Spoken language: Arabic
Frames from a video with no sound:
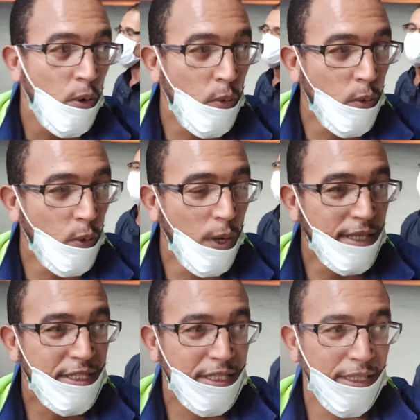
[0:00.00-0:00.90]

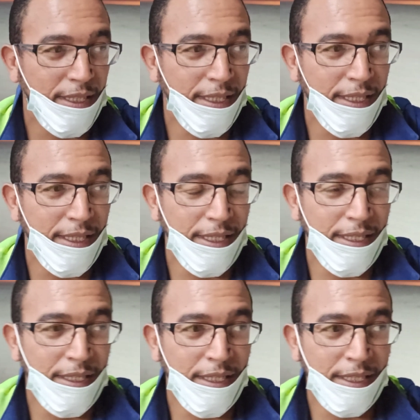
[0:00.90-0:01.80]
وهذا الشيء
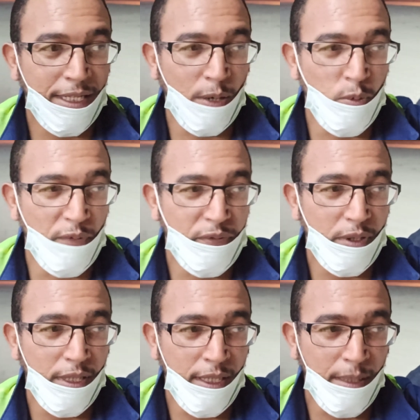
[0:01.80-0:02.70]
آه، يخوف
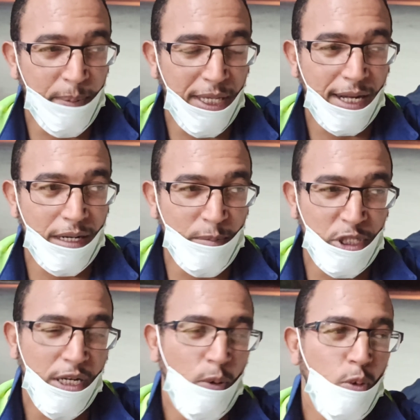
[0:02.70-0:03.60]
على بها رانا
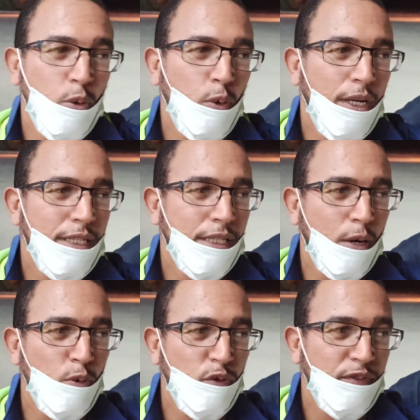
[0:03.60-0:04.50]
مش نهولوا ولا
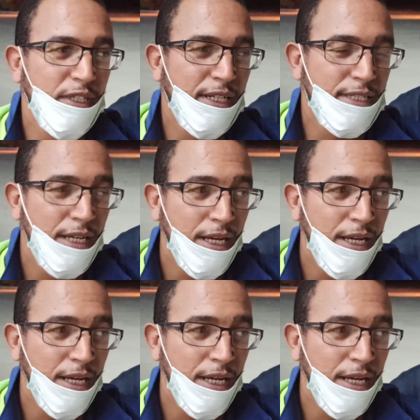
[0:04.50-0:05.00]
نخوفوا في الناس